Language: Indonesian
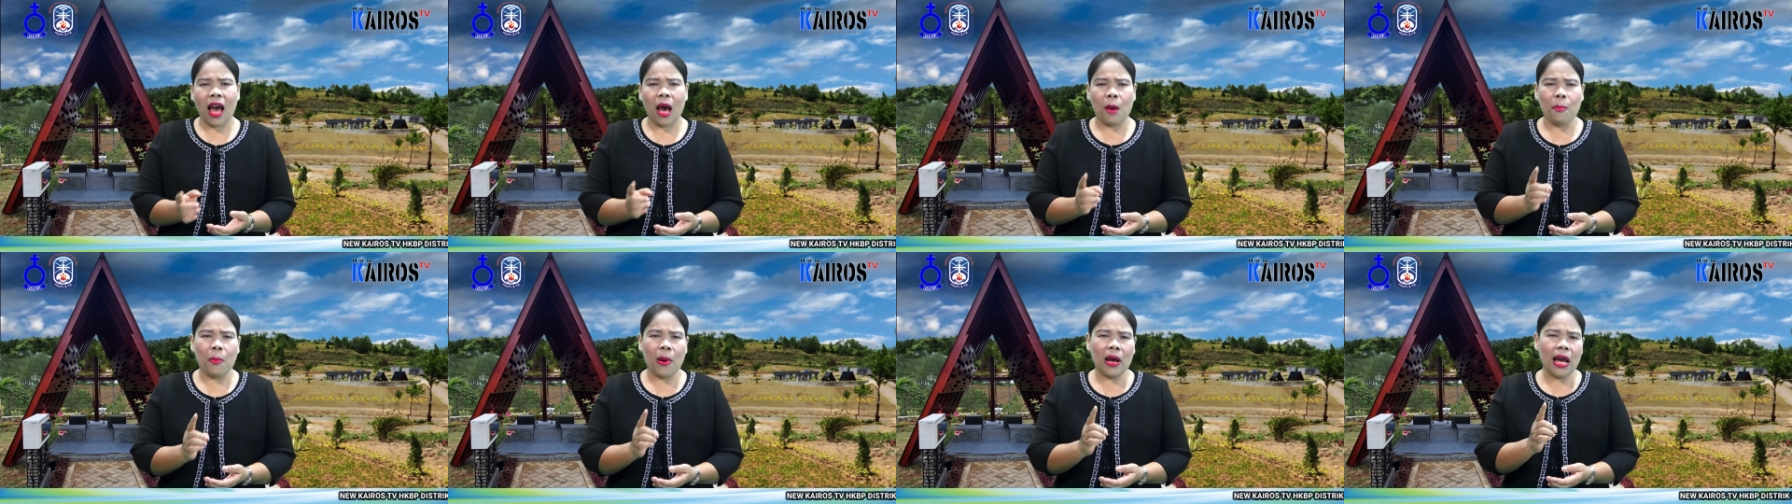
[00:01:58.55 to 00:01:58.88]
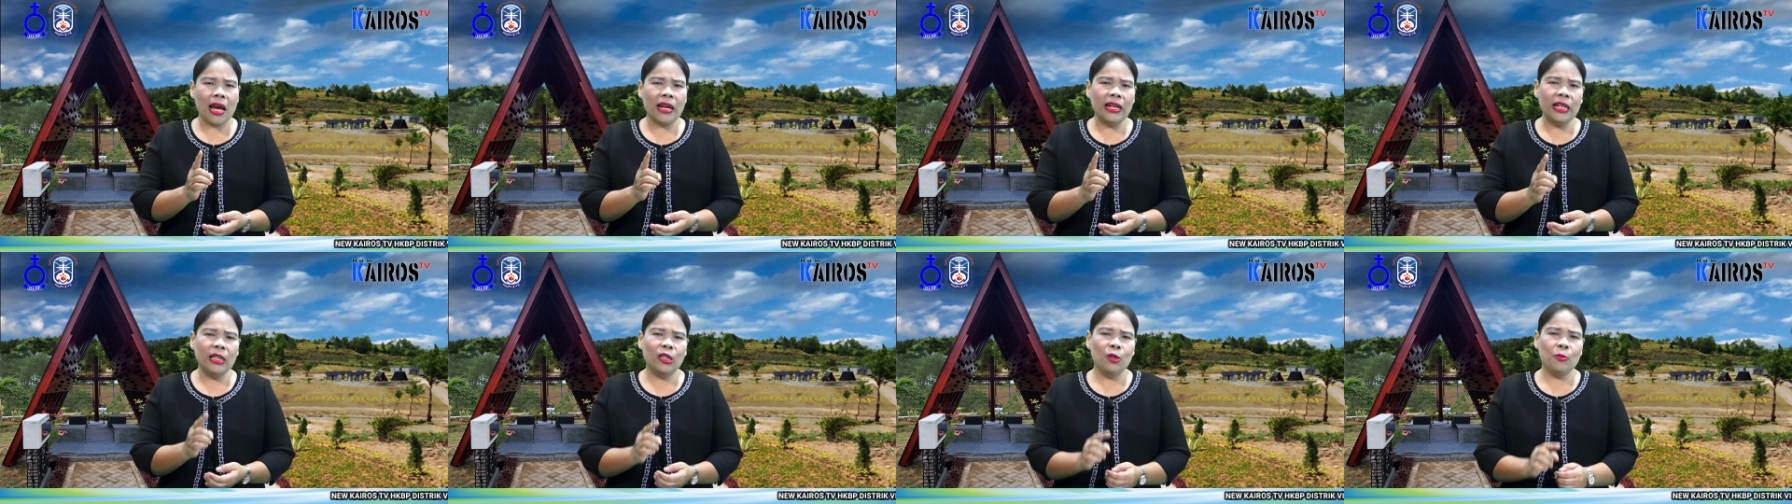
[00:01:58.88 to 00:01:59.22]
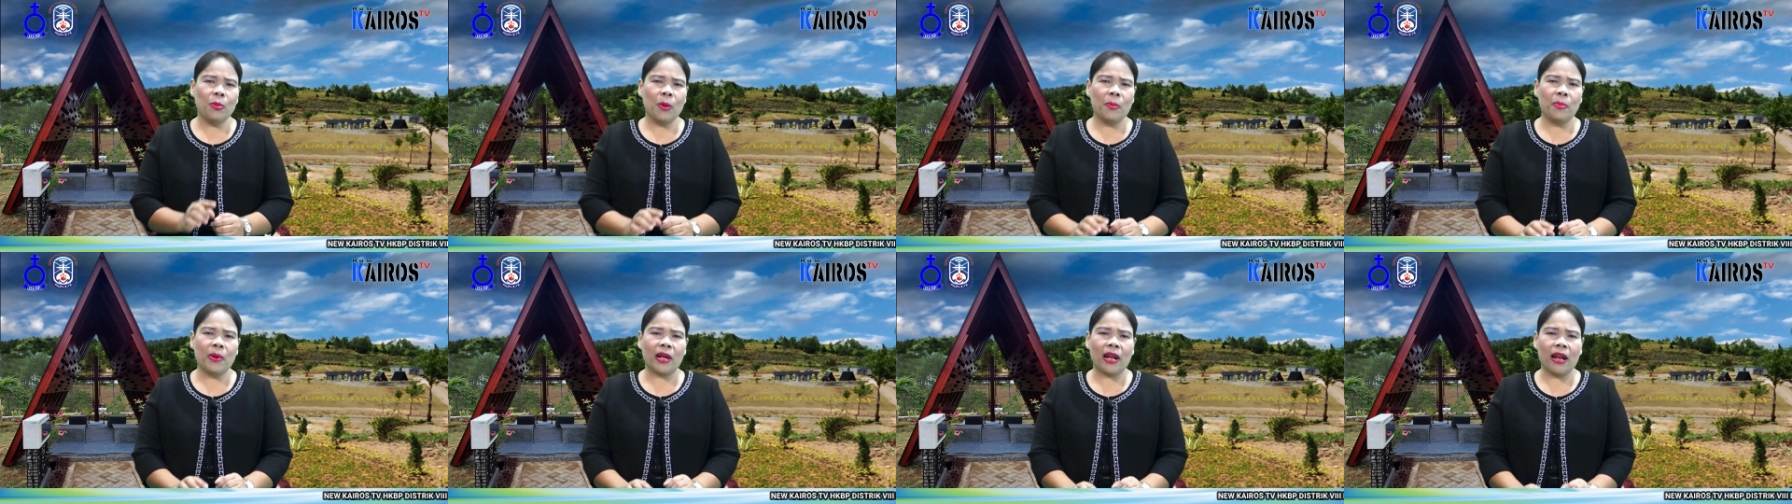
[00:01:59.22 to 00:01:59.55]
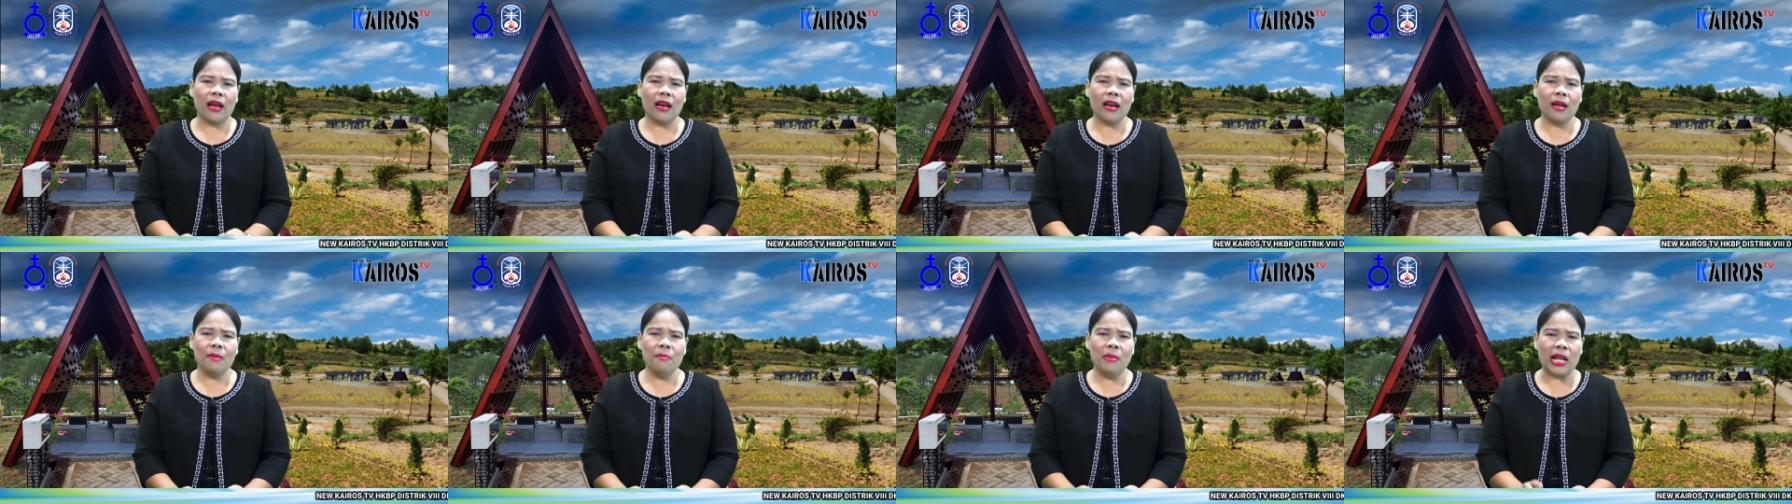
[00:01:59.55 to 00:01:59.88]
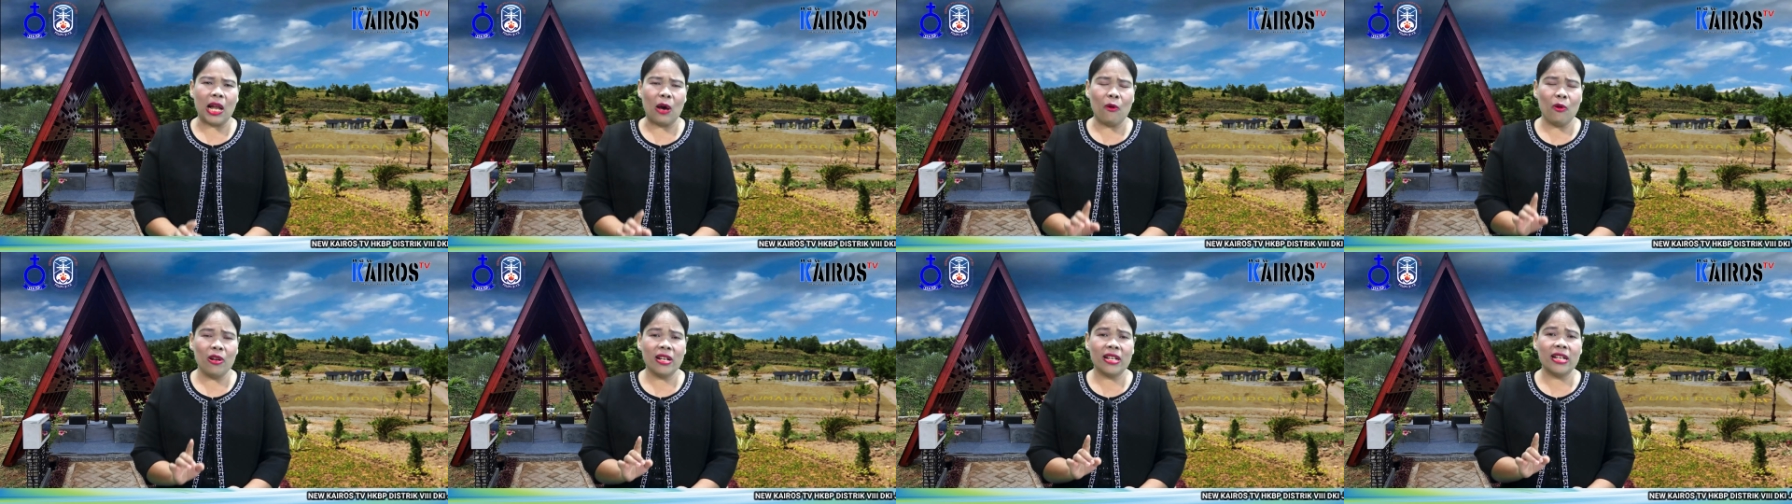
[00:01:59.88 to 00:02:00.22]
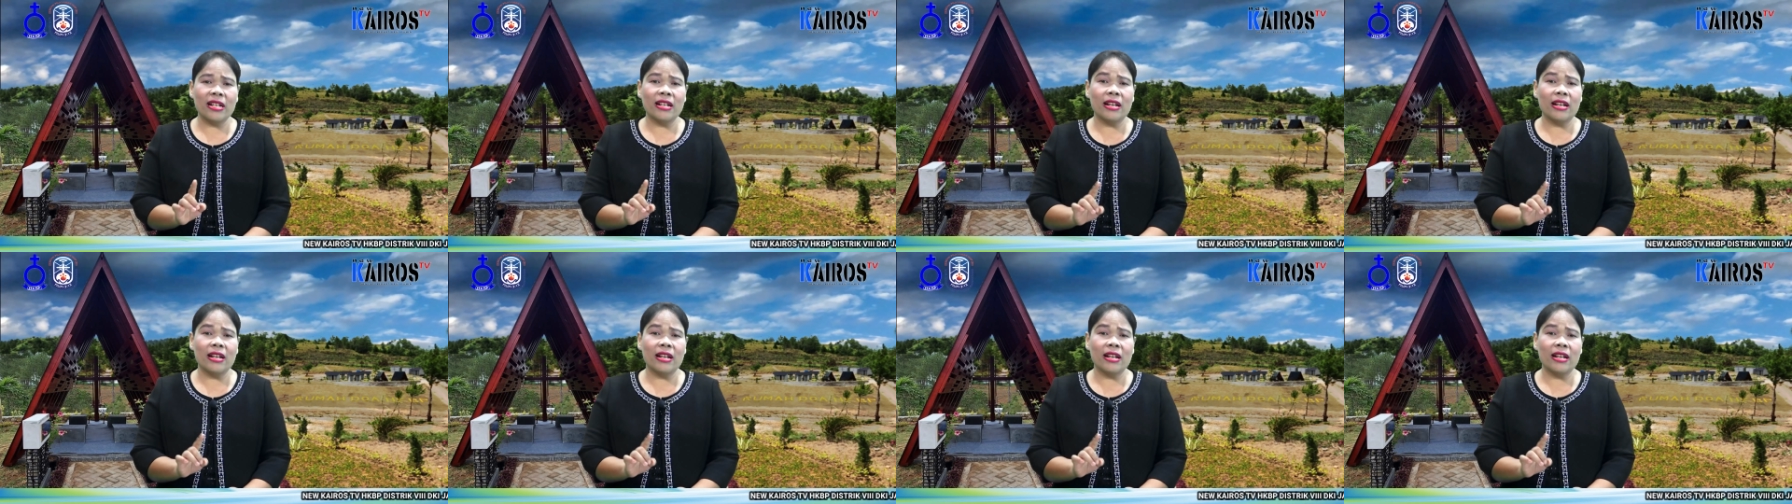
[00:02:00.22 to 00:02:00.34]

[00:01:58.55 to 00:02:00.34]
Apakah itu peperangan melawan